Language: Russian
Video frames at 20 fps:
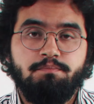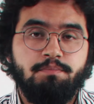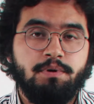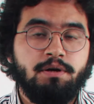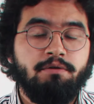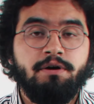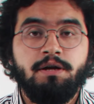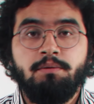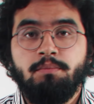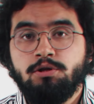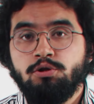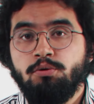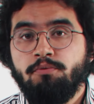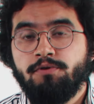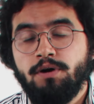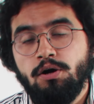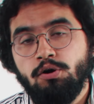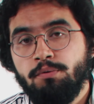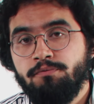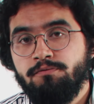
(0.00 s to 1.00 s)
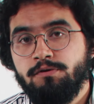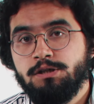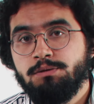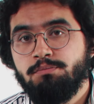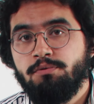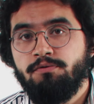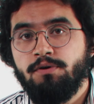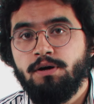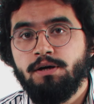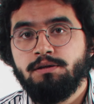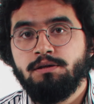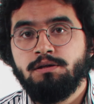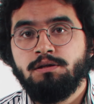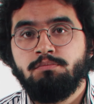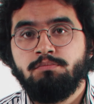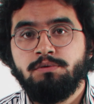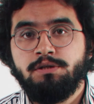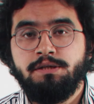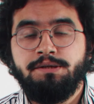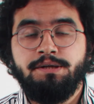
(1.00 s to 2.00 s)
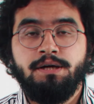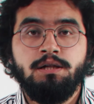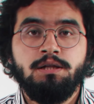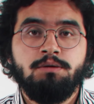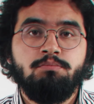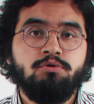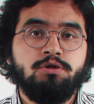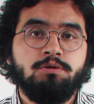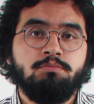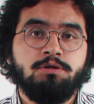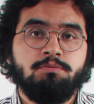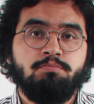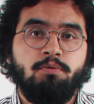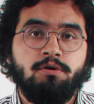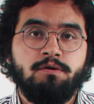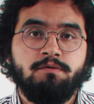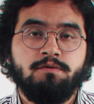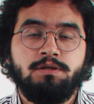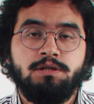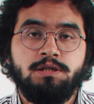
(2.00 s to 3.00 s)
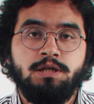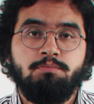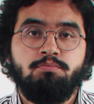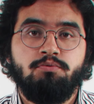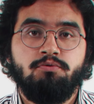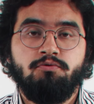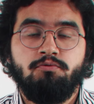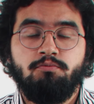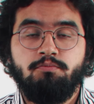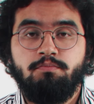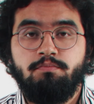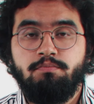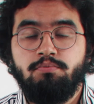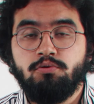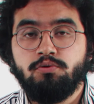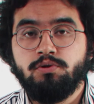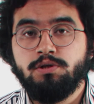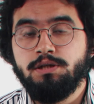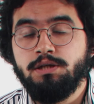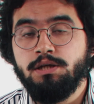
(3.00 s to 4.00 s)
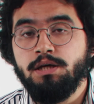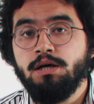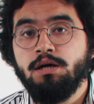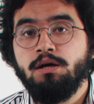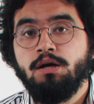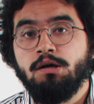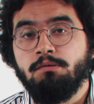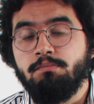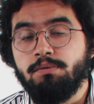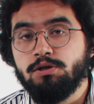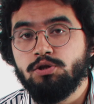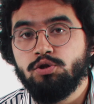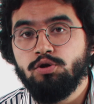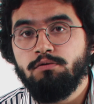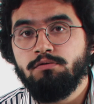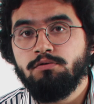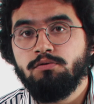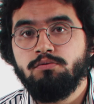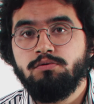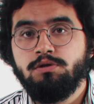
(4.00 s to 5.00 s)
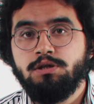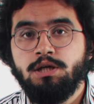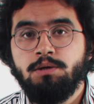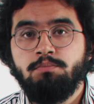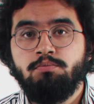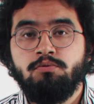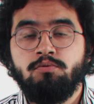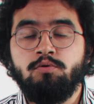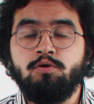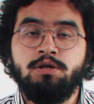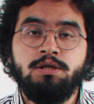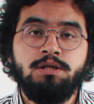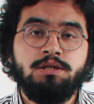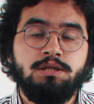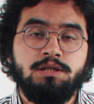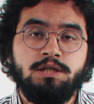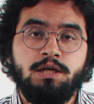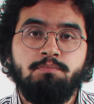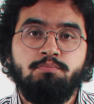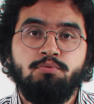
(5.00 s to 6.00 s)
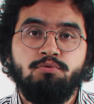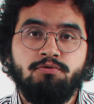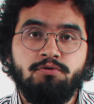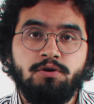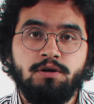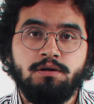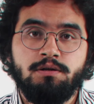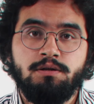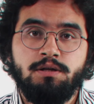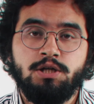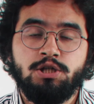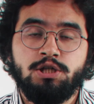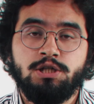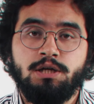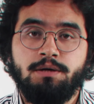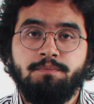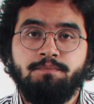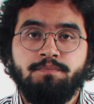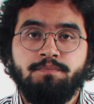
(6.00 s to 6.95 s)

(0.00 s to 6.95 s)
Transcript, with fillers: Поговорим о том, в каком виде бывает этот материал, и будем использовать сепию в бруске, прессованную сепию и сепию в карандаше.